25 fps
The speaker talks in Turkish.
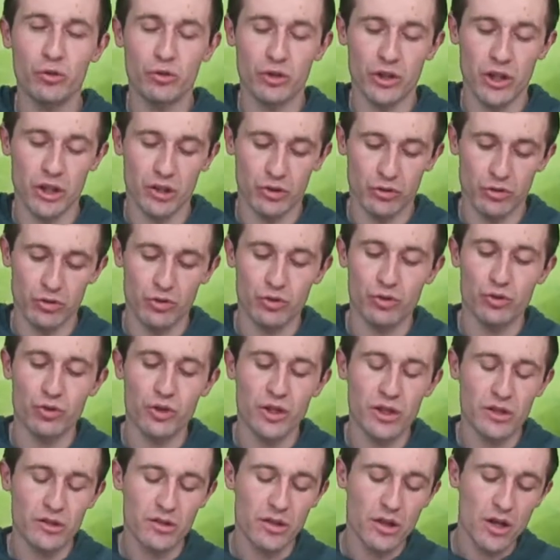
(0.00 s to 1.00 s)
olarak
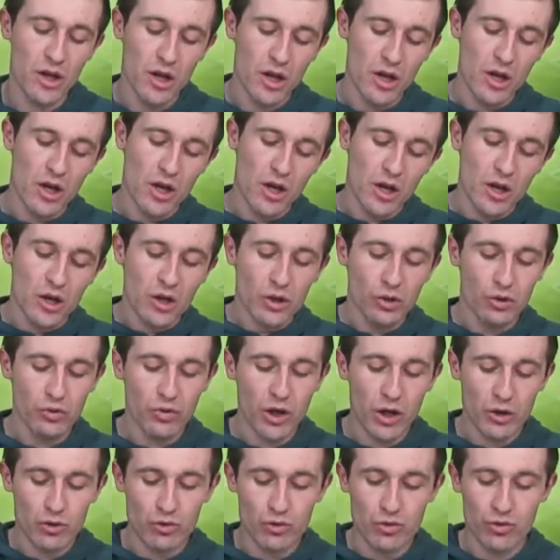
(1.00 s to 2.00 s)
duruyorlar.
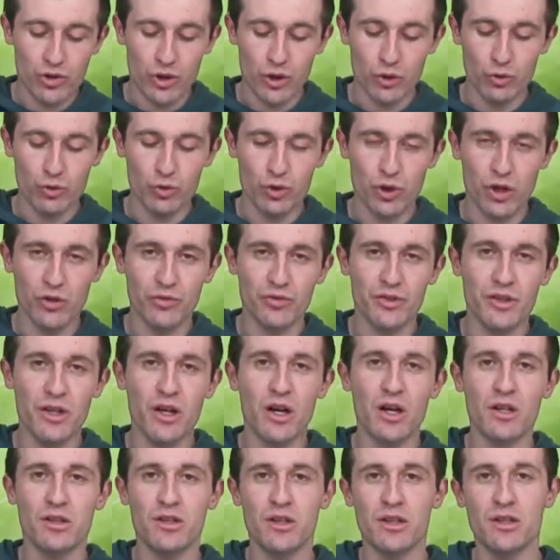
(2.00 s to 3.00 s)
Juventus'la 3
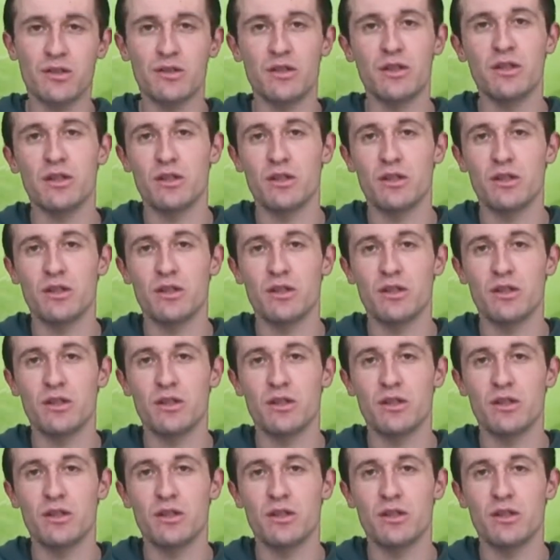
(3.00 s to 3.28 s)
hafta ardarda